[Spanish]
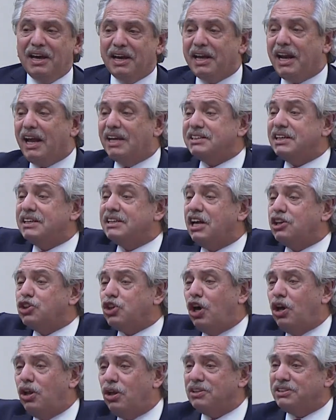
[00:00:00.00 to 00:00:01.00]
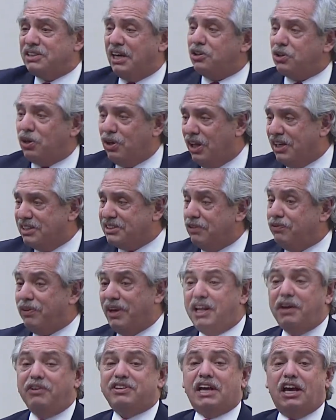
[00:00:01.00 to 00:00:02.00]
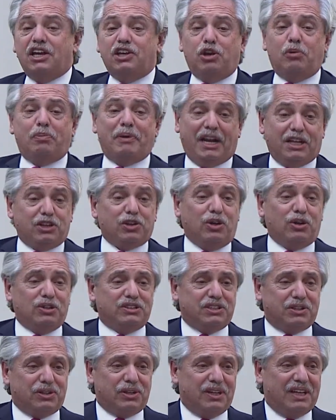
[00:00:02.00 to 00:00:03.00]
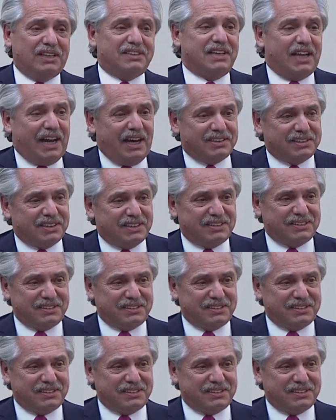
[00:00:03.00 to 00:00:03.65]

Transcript: Gracias a todos y a todas y feliz año para todos y todas. Gracias.